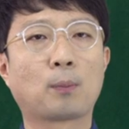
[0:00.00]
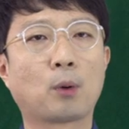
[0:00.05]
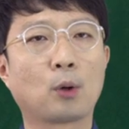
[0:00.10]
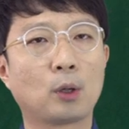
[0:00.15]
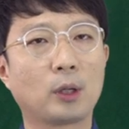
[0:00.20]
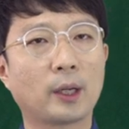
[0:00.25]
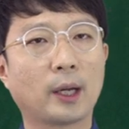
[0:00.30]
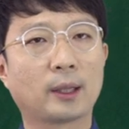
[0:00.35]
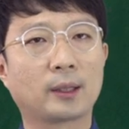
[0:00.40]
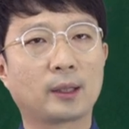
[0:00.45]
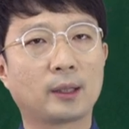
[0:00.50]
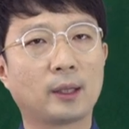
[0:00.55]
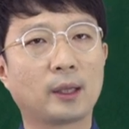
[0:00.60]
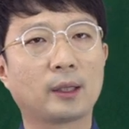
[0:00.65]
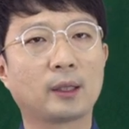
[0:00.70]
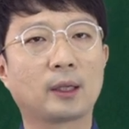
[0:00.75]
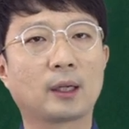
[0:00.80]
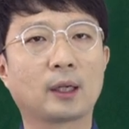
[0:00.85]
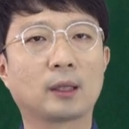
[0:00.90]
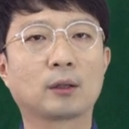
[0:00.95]

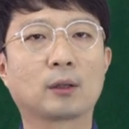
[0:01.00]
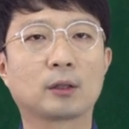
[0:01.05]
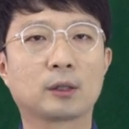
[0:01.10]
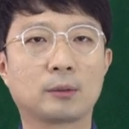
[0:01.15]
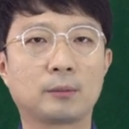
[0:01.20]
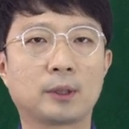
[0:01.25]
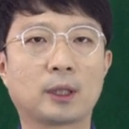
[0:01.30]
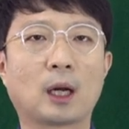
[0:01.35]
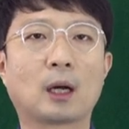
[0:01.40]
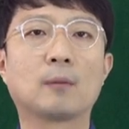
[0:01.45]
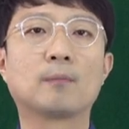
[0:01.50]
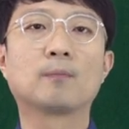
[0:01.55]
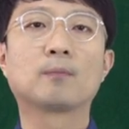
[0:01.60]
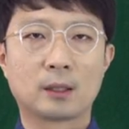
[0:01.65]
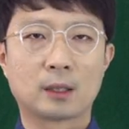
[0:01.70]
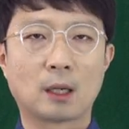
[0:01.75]
폴리에틸렌이라는 것입니다.